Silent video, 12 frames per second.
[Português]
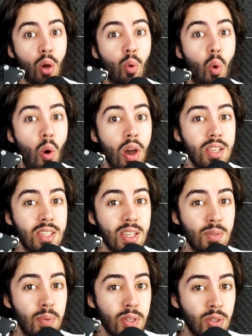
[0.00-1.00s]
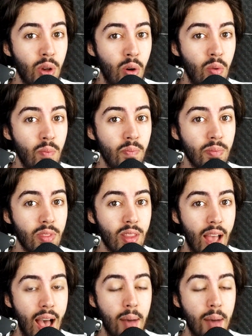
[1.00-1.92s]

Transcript: Coisas, pessoal, tá?